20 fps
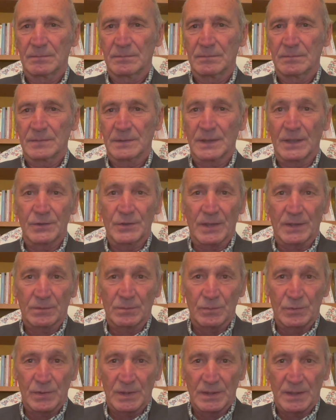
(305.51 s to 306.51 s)
Sta già
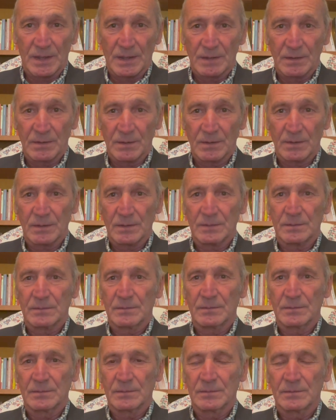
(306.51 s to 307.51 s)
succedendo, no?
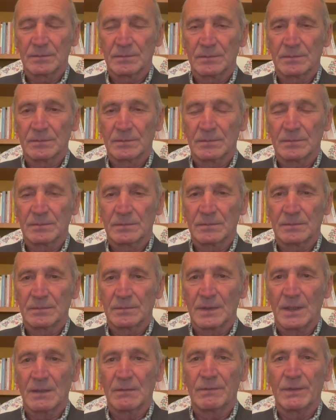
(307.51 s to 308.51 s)

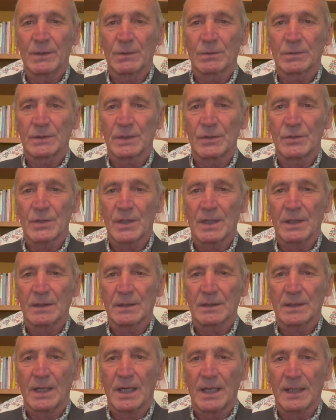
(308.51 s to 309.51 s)
Il virus sta già
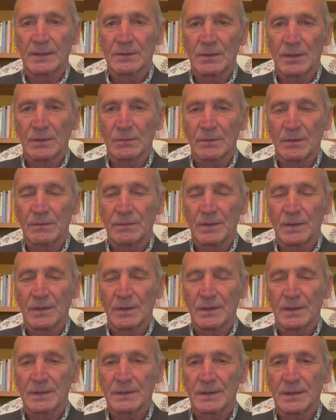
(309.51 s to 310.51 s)
calando la sua
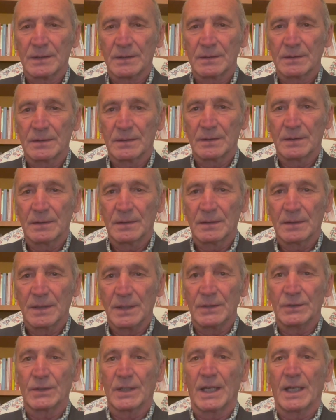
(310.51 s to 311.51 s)
forza e
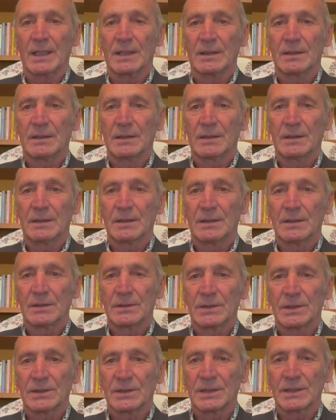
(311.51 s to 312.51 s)
già
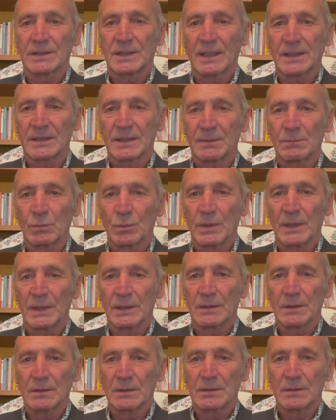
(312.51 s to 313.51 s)
ci si sta
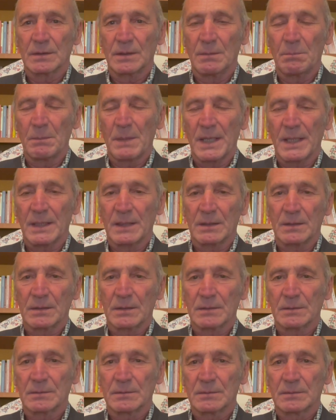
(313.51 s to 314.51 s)
attribuendo il
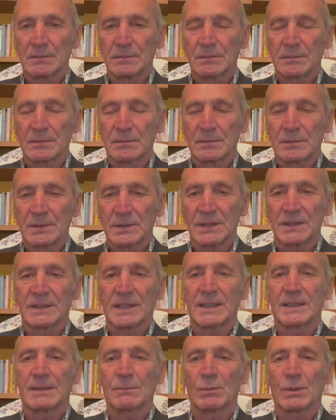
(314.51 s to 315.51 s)
merito, si sta
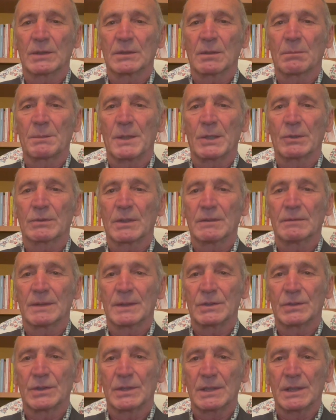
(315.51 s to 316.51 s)
attribuendo il merito ai
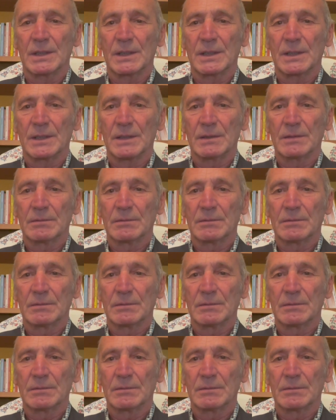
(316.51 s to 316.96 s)
vaccini.